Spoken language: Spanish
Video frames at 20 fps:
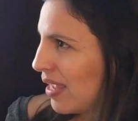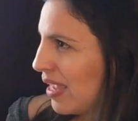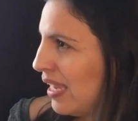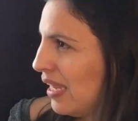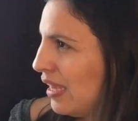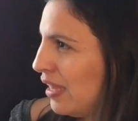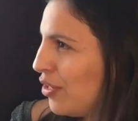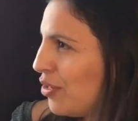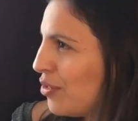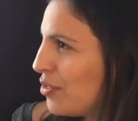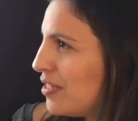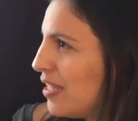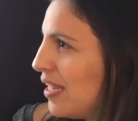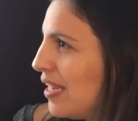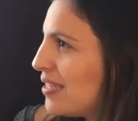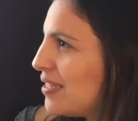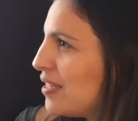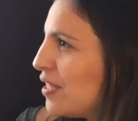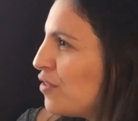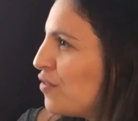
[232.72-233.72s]
El dios de
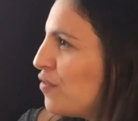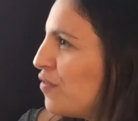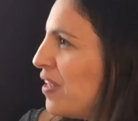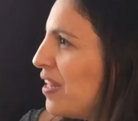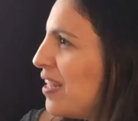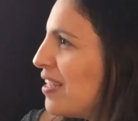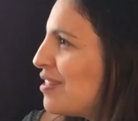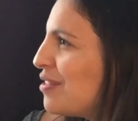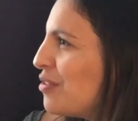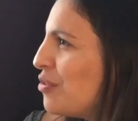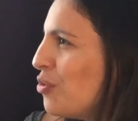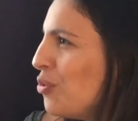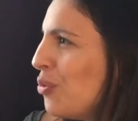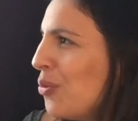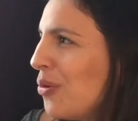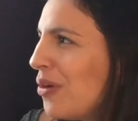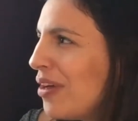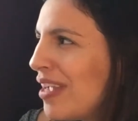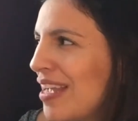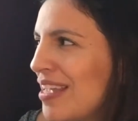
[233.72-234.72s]
las esferas
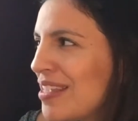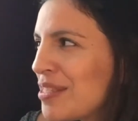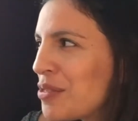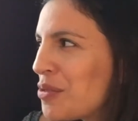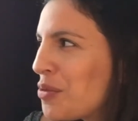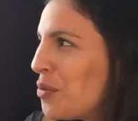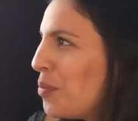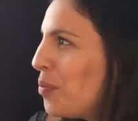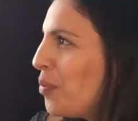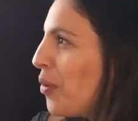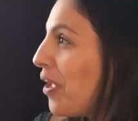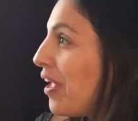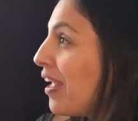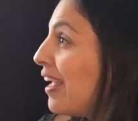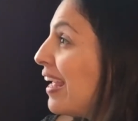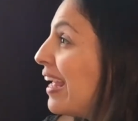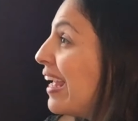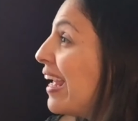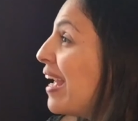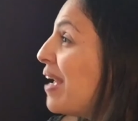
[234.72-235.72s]
nunca supo
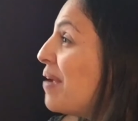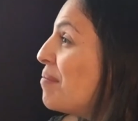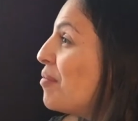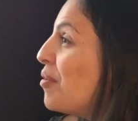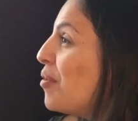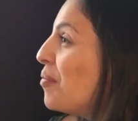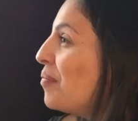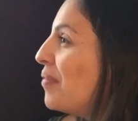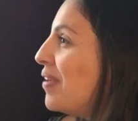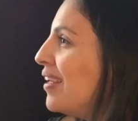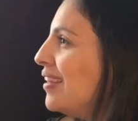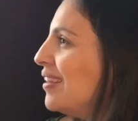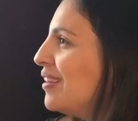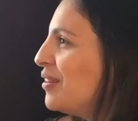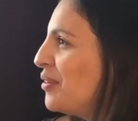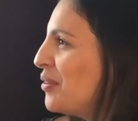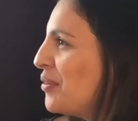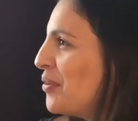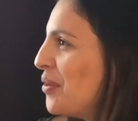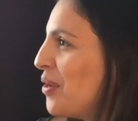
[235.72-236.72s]
en qué
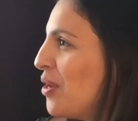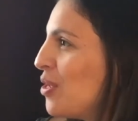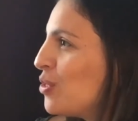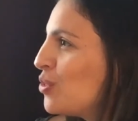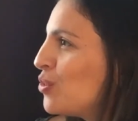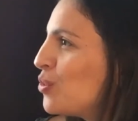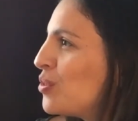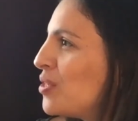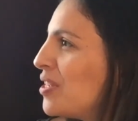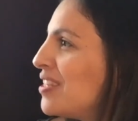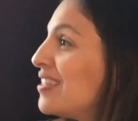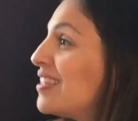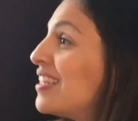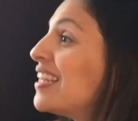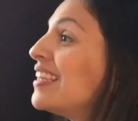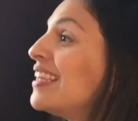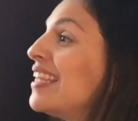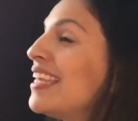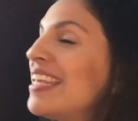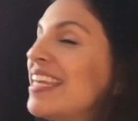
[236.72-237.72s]
momento sus
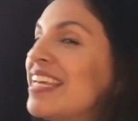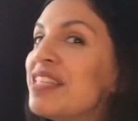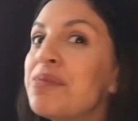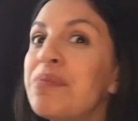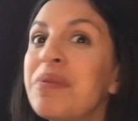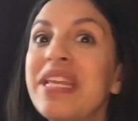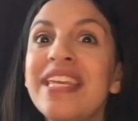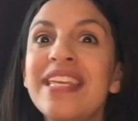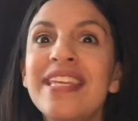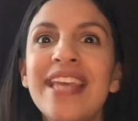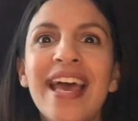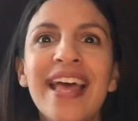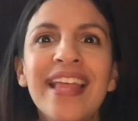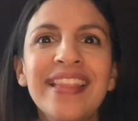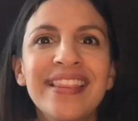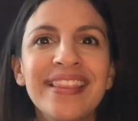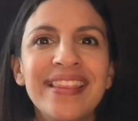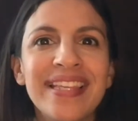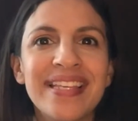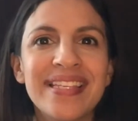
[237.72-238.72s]
estrategias
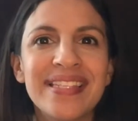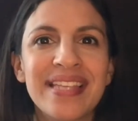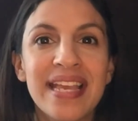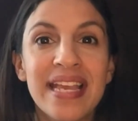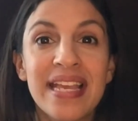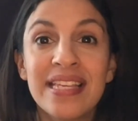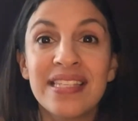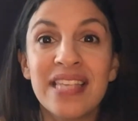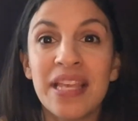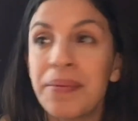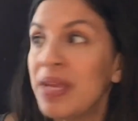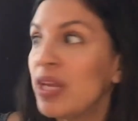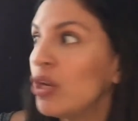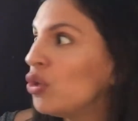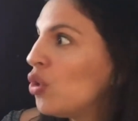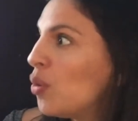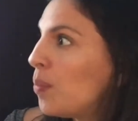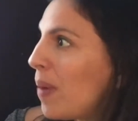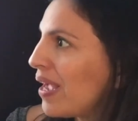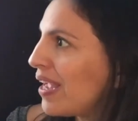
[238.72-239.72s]
brillantes se
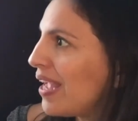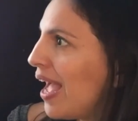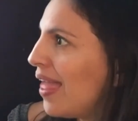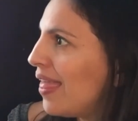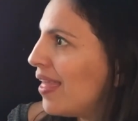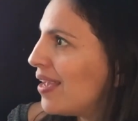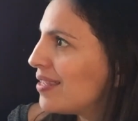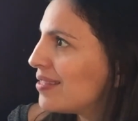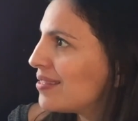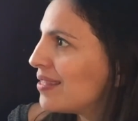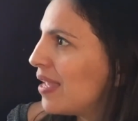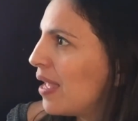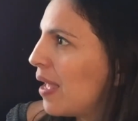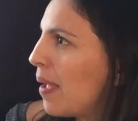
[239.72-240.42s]
vieron opacadas